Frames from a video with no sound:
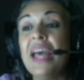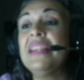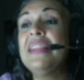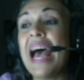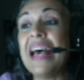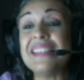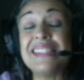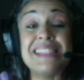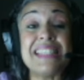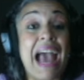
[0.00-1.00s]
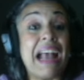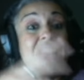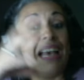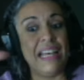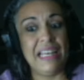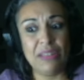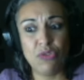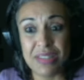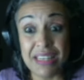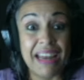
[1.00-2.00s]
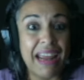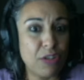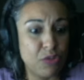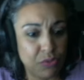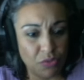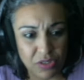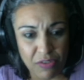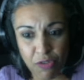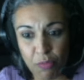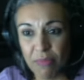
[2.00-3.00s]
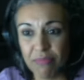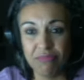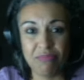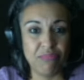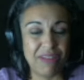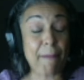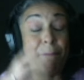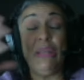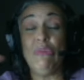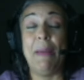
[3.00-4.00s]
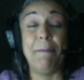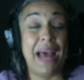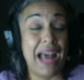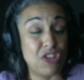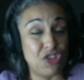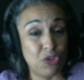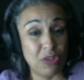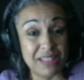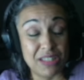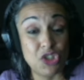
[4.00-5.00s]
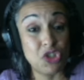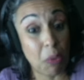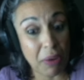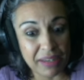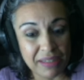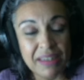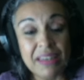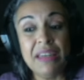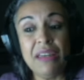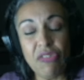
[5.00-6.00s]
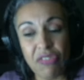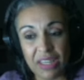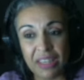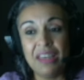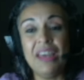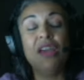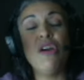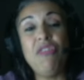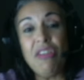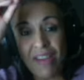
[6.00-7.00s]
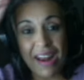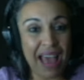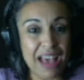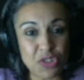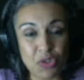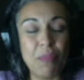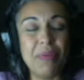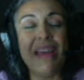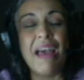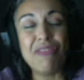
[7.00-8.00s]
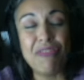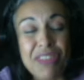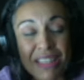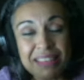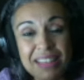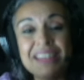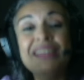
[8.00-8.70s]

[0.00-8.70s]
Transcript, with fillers: da saga dos ingressos, que foi um capítulo à parte de toda essa história. Enfim, eu vim falar sobre a vinda